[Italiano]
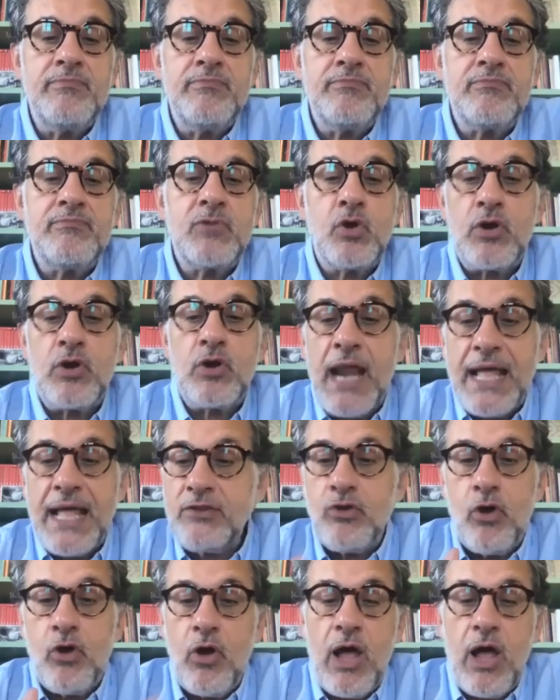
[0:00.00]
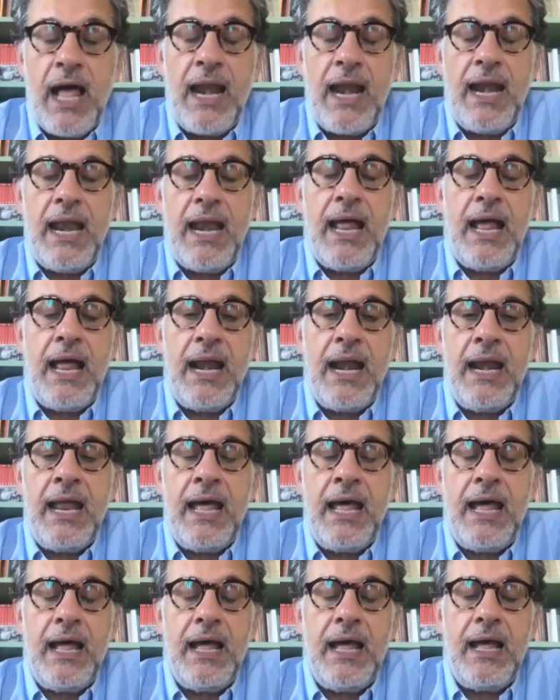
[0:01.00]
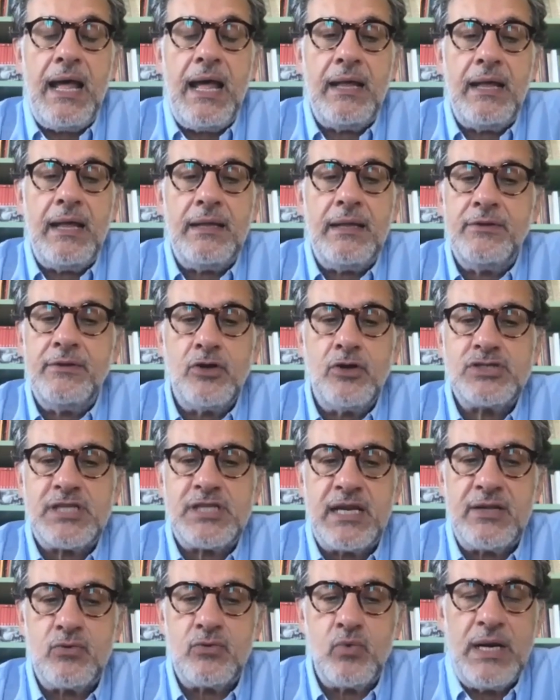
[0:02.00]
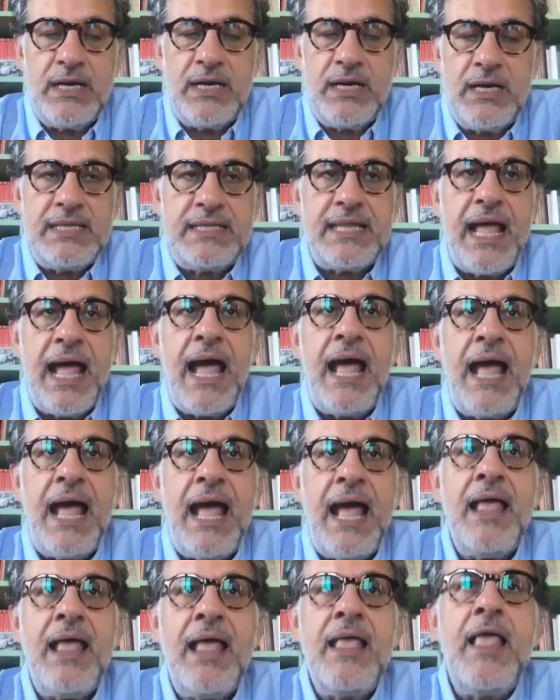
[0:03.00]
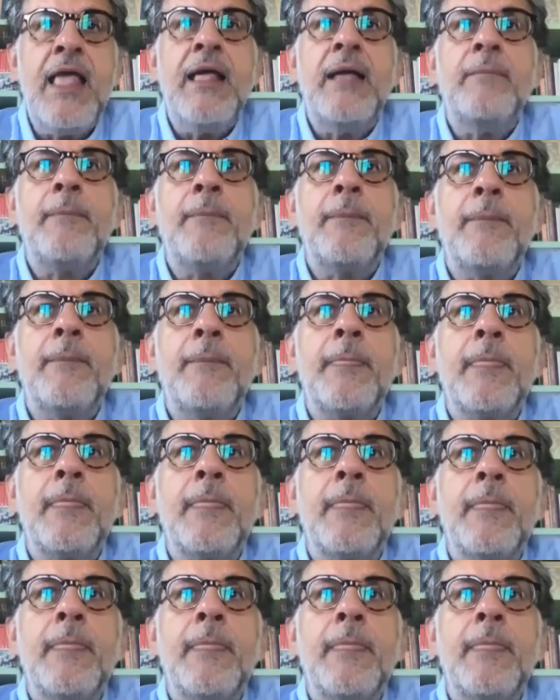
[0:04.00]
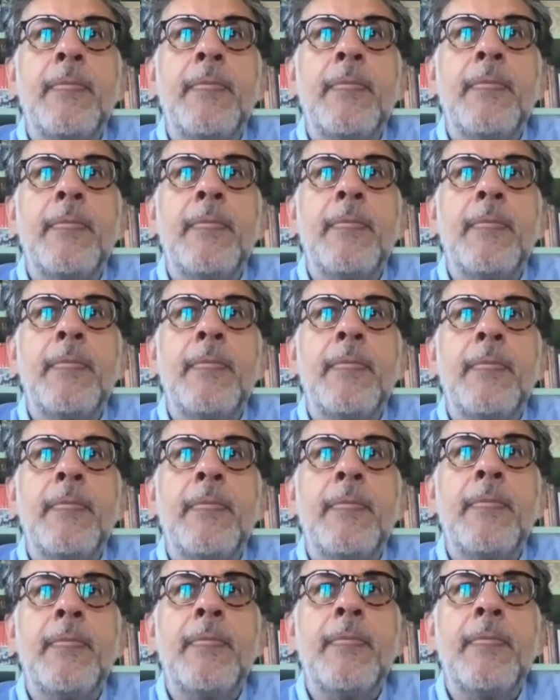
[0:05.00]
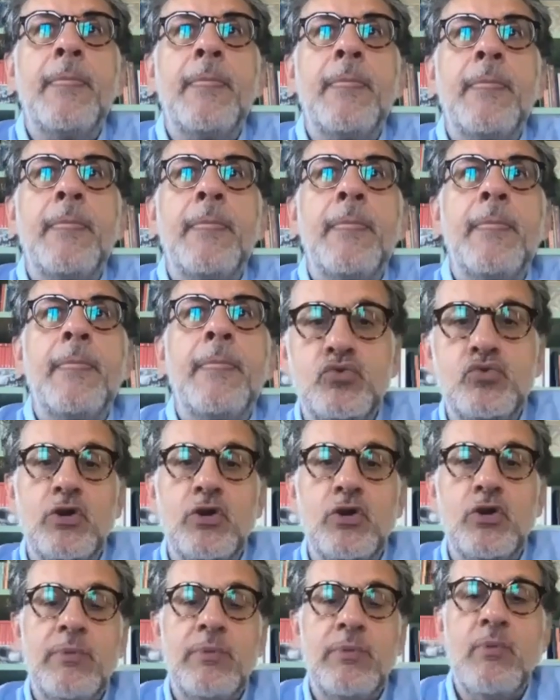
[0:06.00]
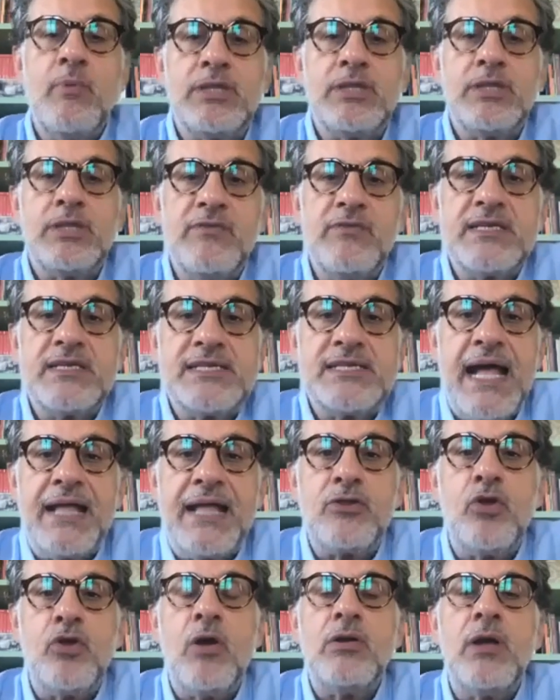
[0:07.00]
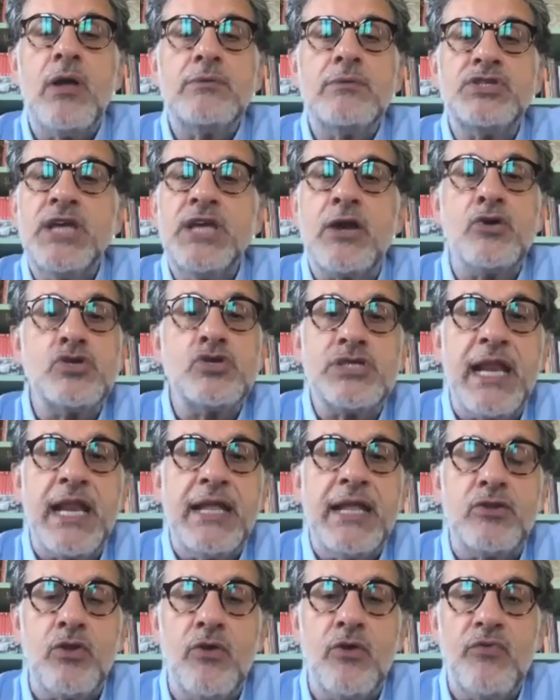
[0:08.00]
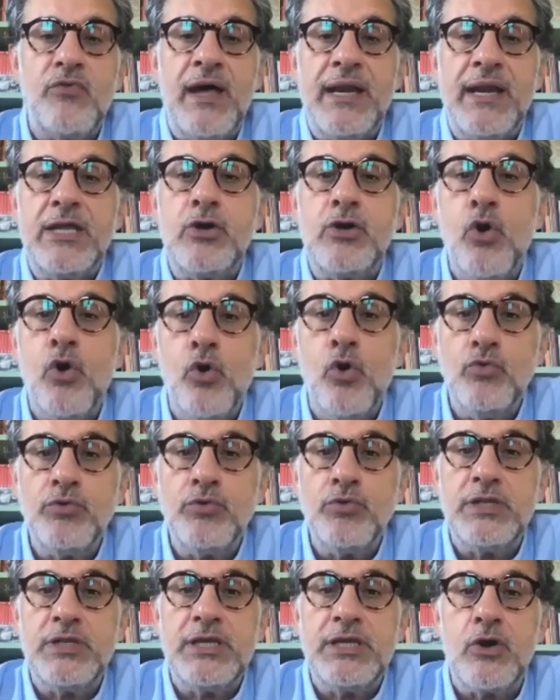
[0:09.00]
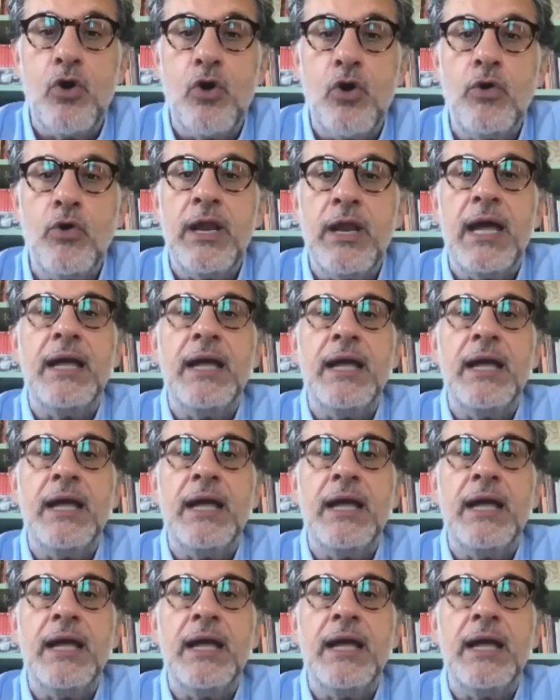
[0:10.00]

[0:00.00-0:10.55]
tornando alla, alla nostra attualità, la situazione che abbiamo vissuto, che abbiamo attraversato, ci ha costretto a fare i conti con